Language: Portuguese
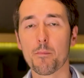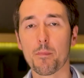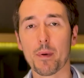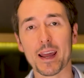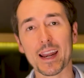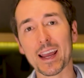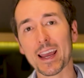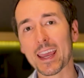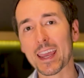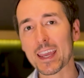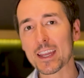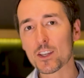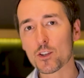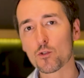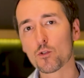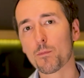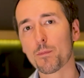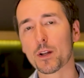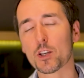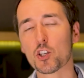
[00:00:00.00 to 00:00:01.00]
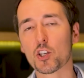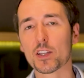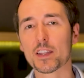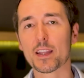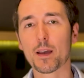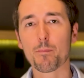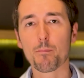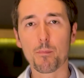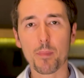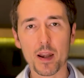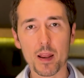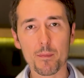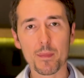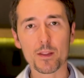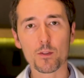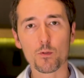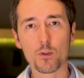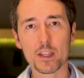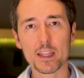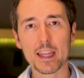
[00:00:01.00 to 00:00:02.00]
para a retinopatia da
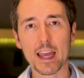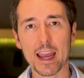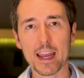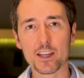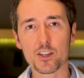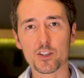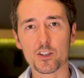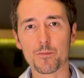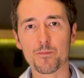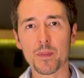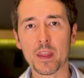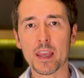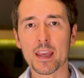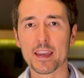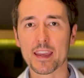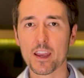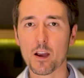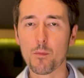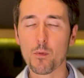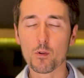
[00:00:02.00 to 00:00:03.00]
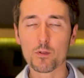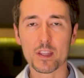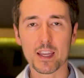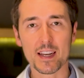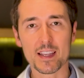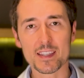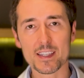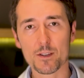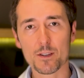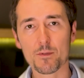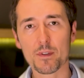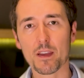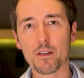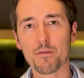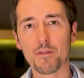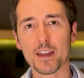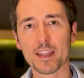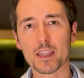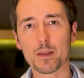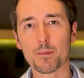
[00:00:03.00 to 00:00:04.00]
prematuridade, que é uma alteração que
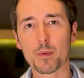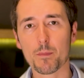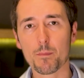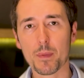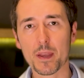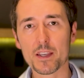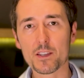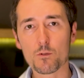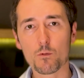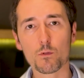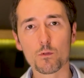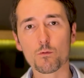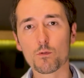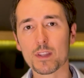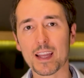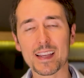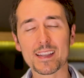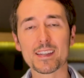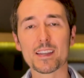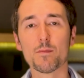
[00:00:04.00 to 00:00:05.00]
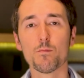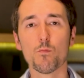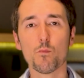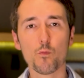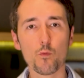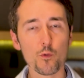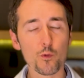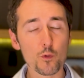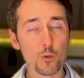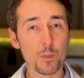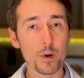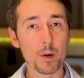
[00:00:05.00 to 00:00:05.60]
afeta bebês quando nascem muito